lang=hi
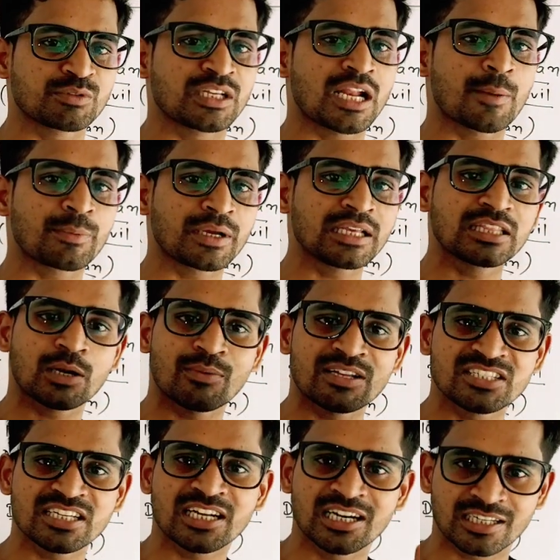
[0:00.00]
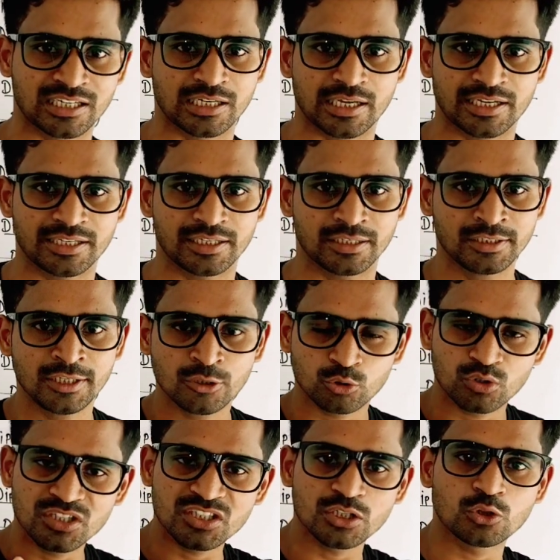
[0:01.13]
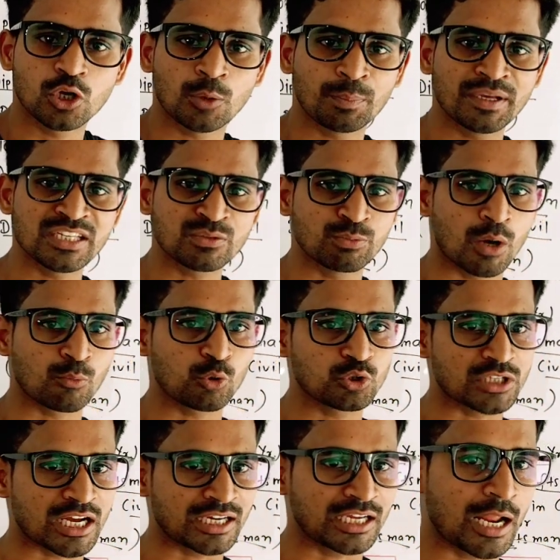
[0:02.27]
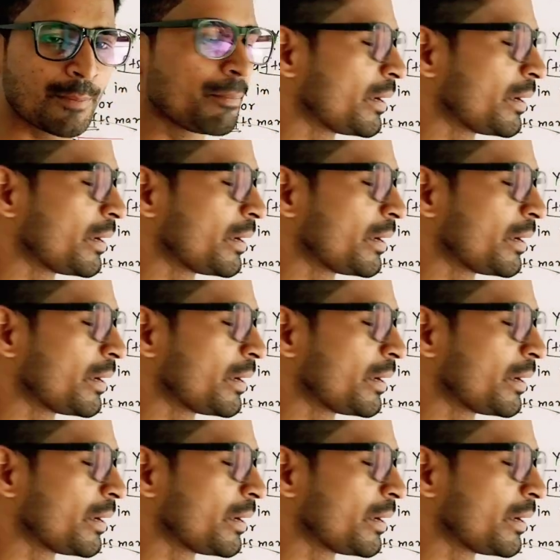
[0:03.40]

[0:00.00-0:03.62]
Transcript: अवसर आपके दरवाजे खटखटा रही है तो निश्चित तौर पे इस फॉर्म को जाकर